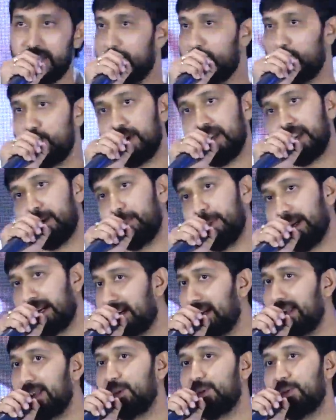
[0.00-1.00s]
ఏ హీరో అలా
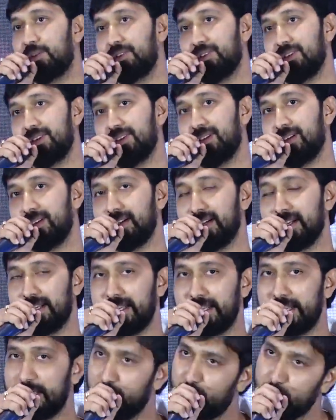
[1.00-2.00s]
పెట్టలేదు
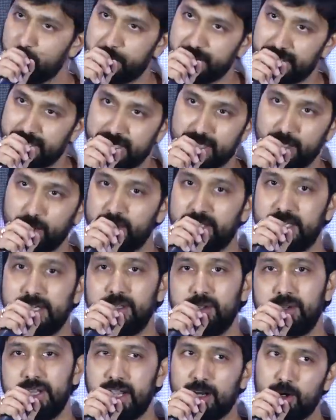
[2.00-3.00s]
ఎందుకు పెట్టారో తెలియదు